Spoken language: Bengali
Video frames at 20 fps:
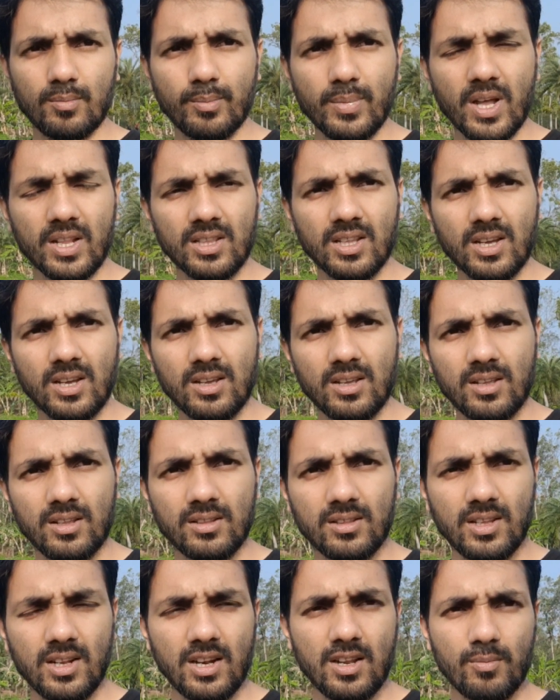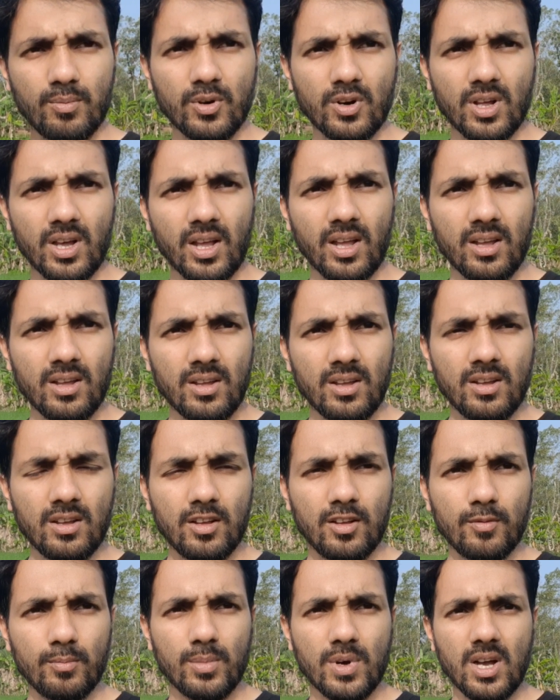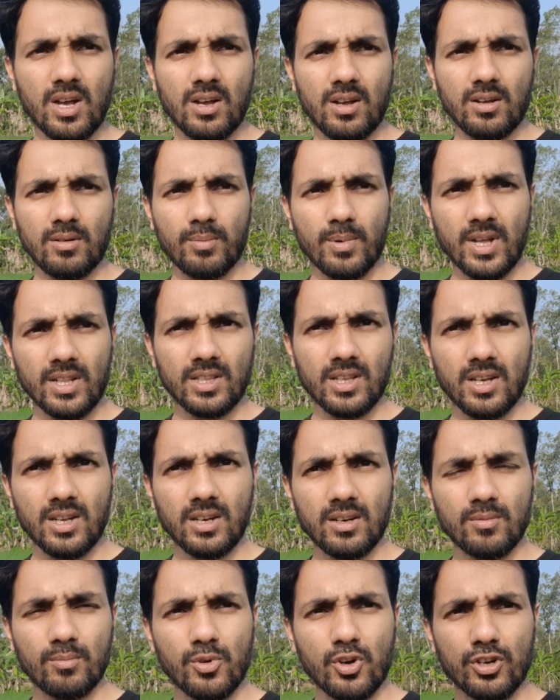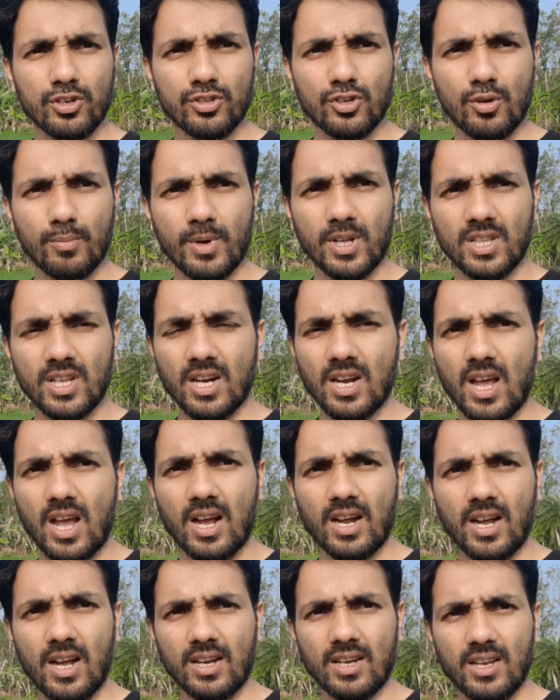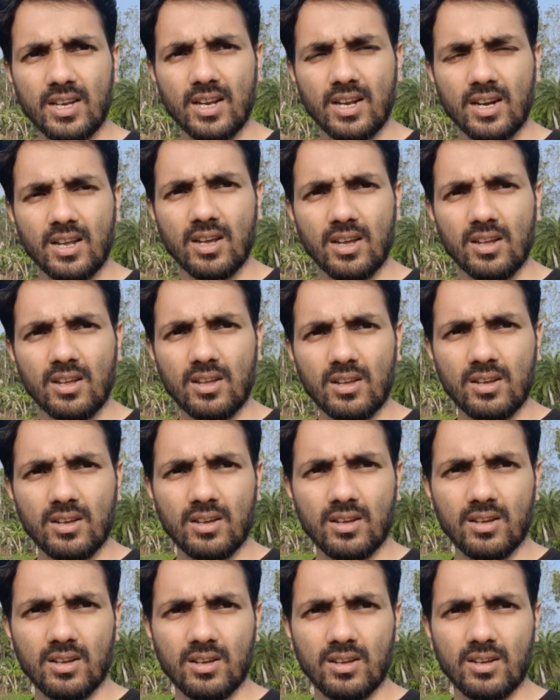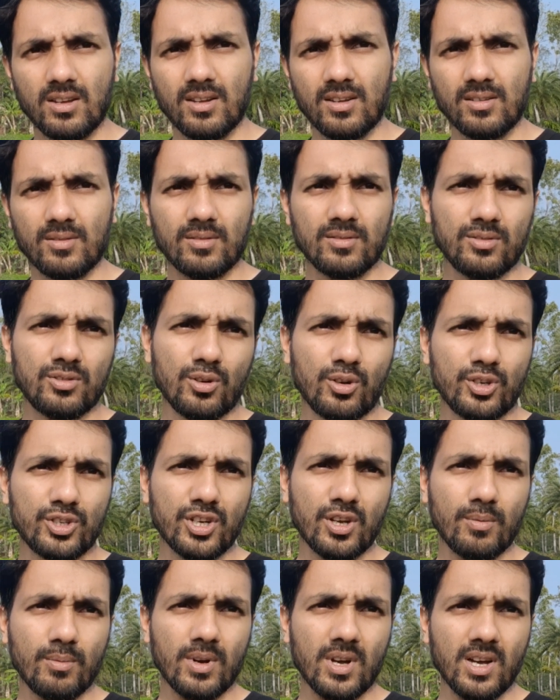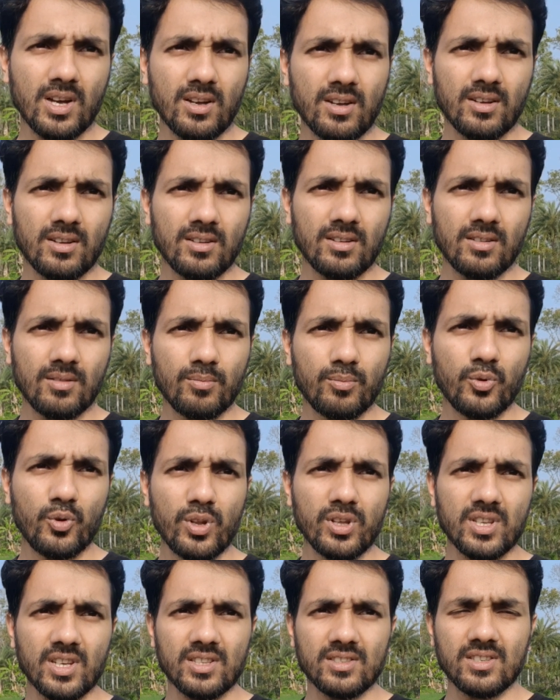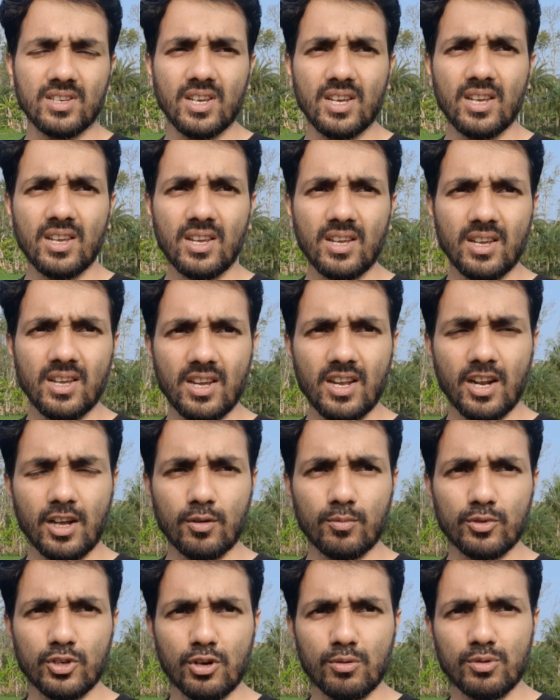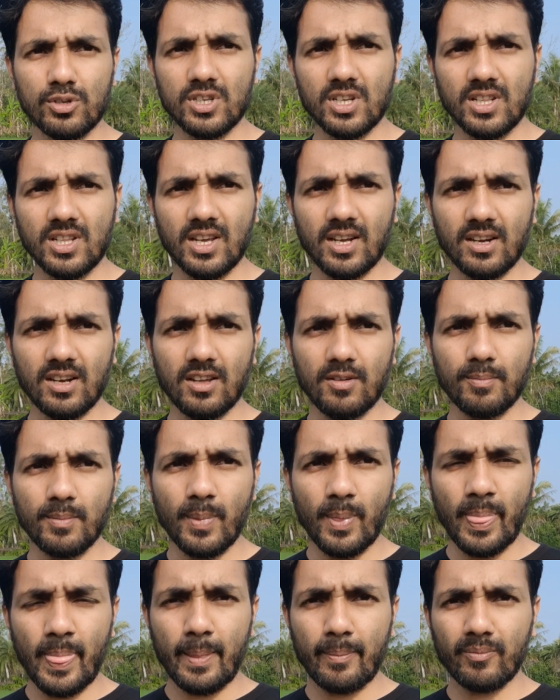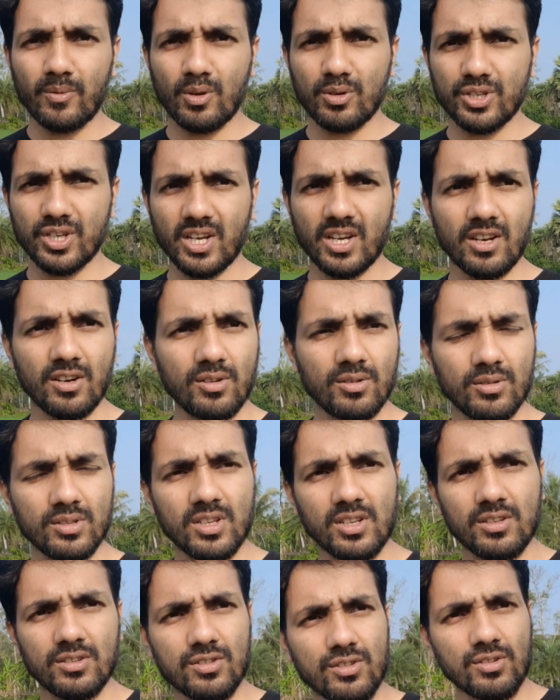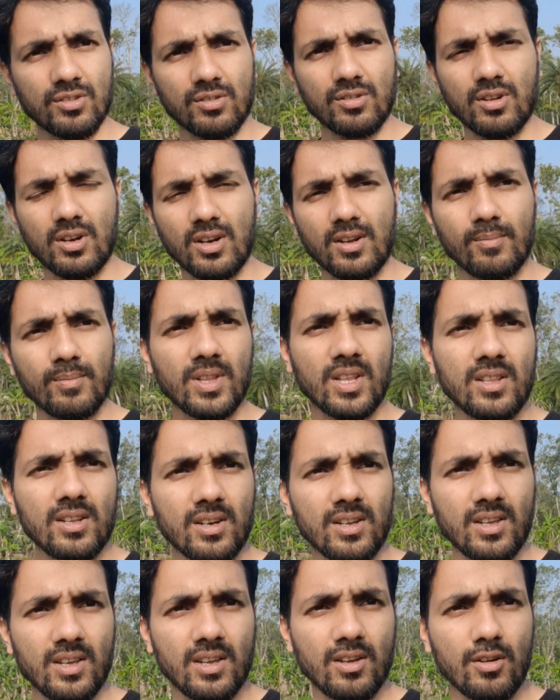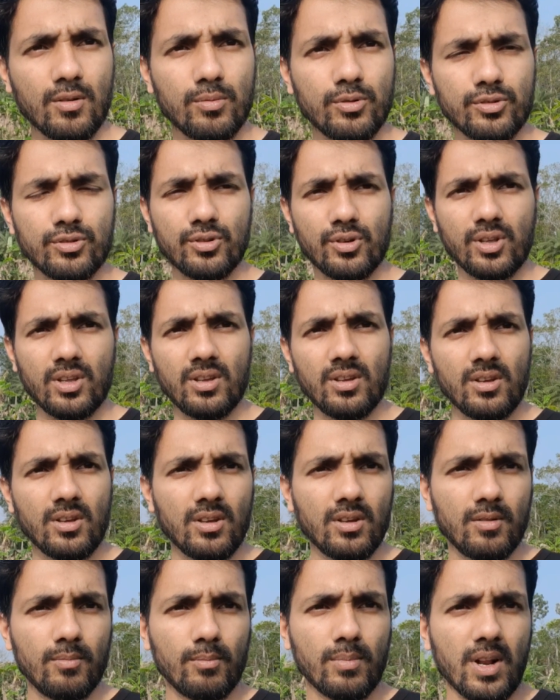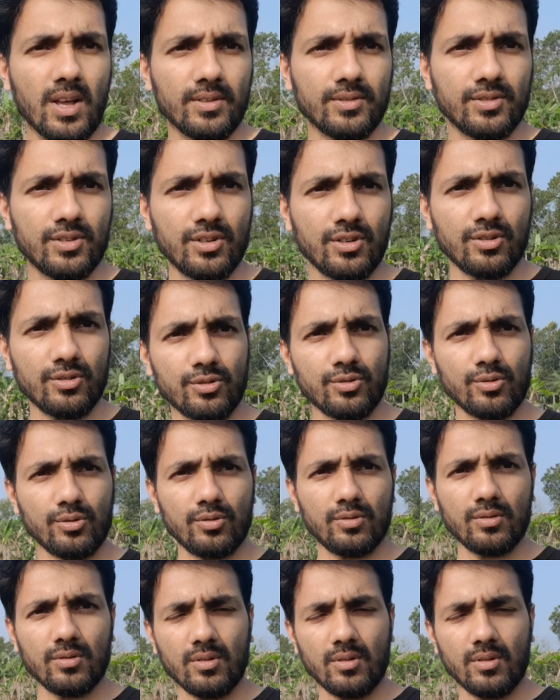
পাতায় পিলে পড়া বা পাতার বয়স্ক পাতার আগা কিনারা জলসে বা পুড়ে যাচ্ছে এরকম সমস্যা দেখলাম তো সেখানেও সাজেশন করলাম তাদেরকে অবশ্যই ব্লাস্টের ওষুধ